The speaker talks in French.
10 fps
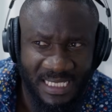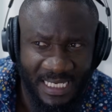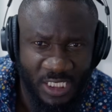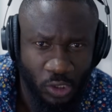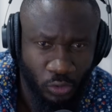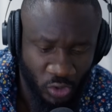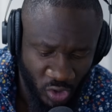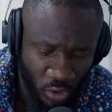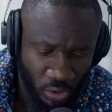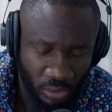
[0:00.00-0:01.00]
sélectionnent le
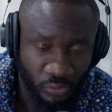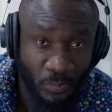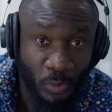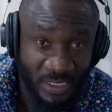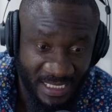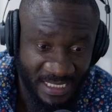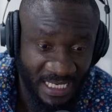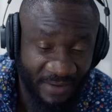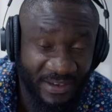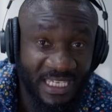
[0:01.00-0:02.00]
genre de
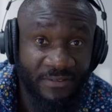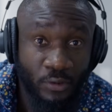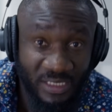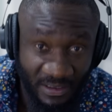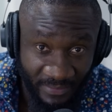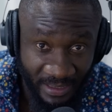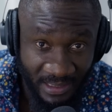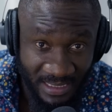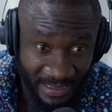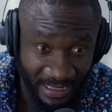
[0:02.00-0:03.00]
politiciens avec qui ils veulent travailler.
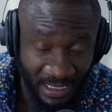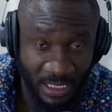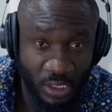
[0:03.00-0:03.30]
C'est-à-dire,